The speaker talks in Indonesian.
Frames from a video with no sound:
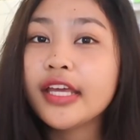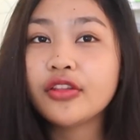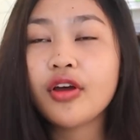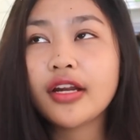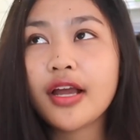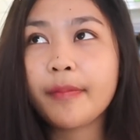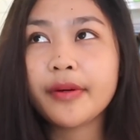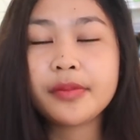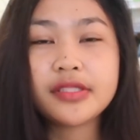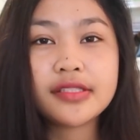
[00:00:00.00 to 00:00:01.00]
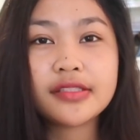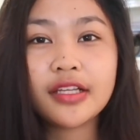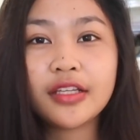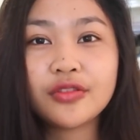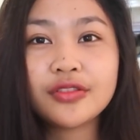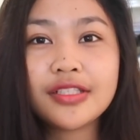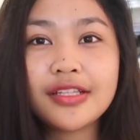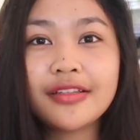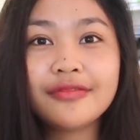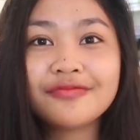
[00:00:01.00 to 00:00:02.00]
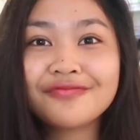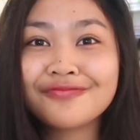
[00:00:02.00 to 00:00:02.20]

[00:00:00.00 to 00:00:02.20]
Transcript: itu harga per piecesnya gitu jadi